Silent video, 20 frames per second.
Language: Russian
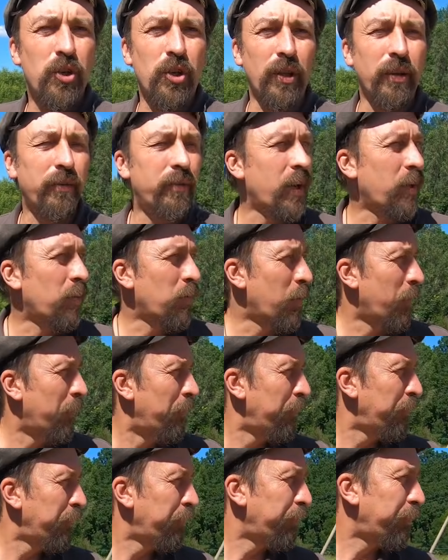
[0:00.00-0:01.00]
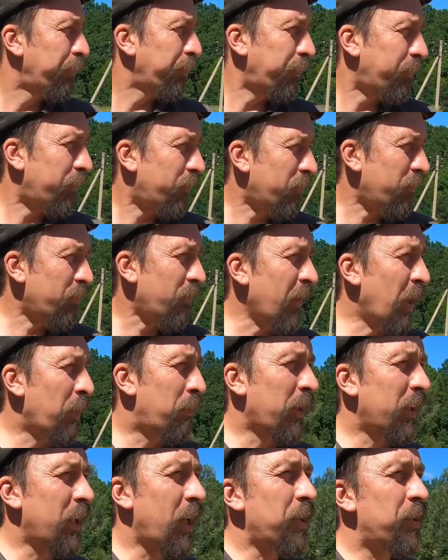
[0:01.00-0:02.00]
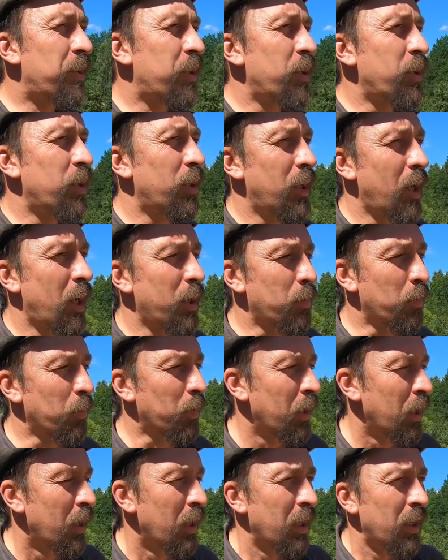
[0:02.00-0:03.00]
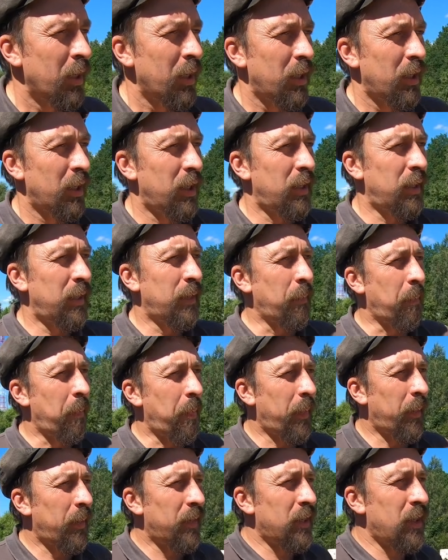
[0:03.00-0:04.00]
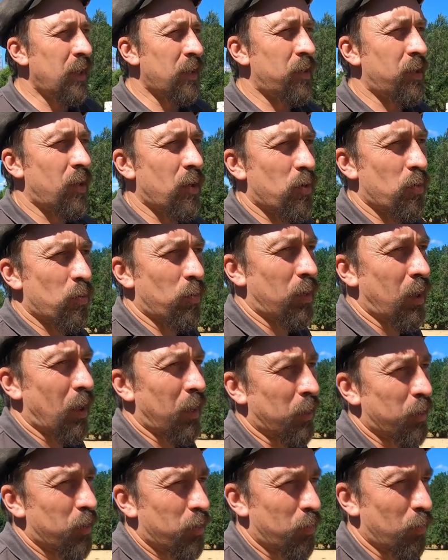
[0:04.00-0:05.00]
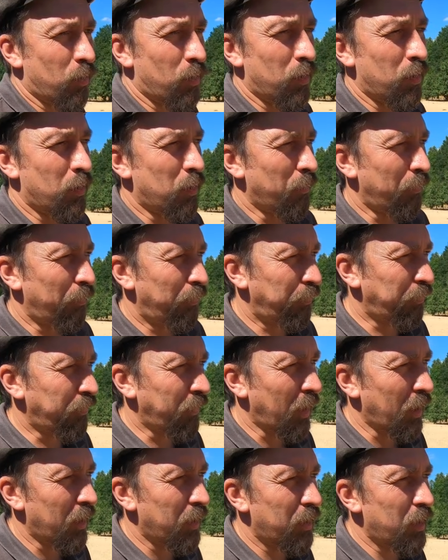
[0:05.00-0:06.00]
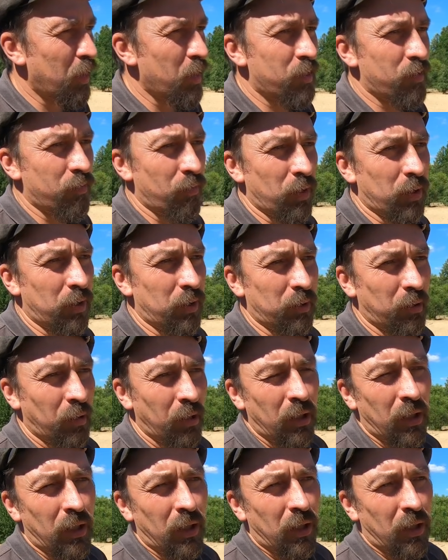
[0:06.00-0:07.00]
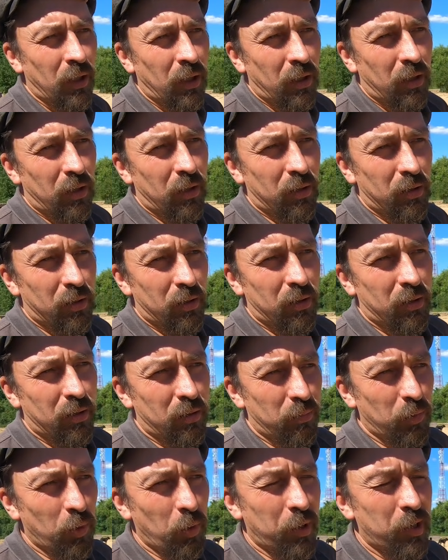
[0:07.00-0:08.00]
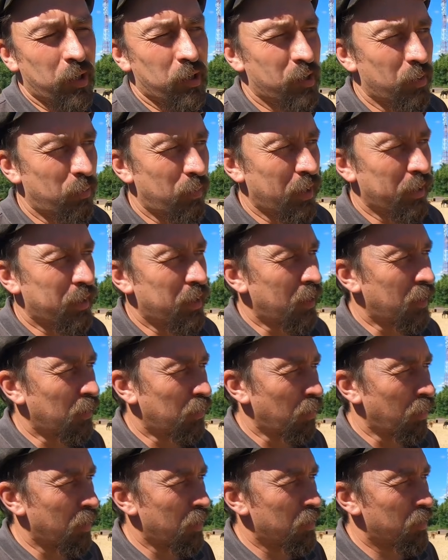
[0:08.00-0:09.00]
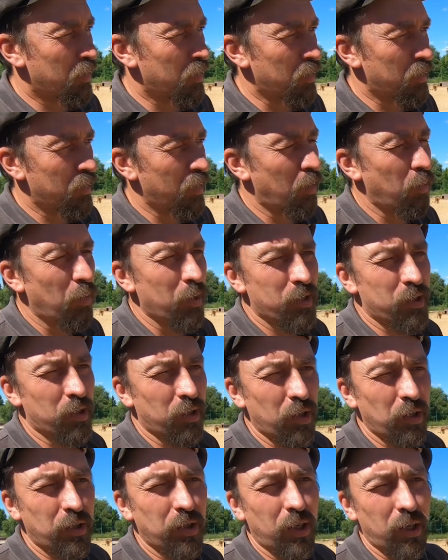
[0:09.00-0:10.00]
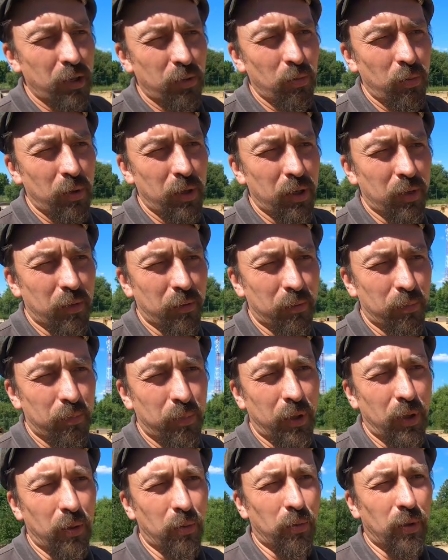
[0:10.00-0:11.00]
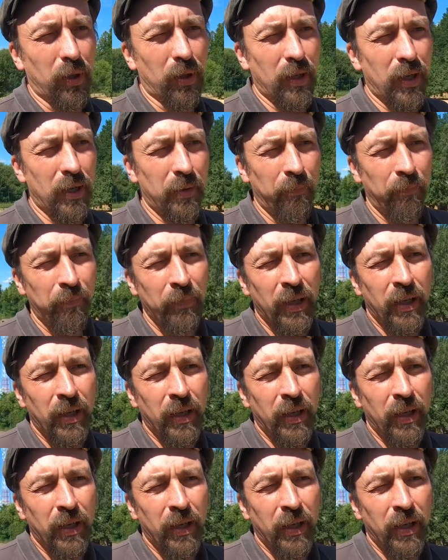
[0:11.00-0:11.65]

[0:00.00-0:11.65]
человеку подойти не дают. И я скажу так, что есть вот э, многие собаки, которые здесь находятся на территории приюта, да,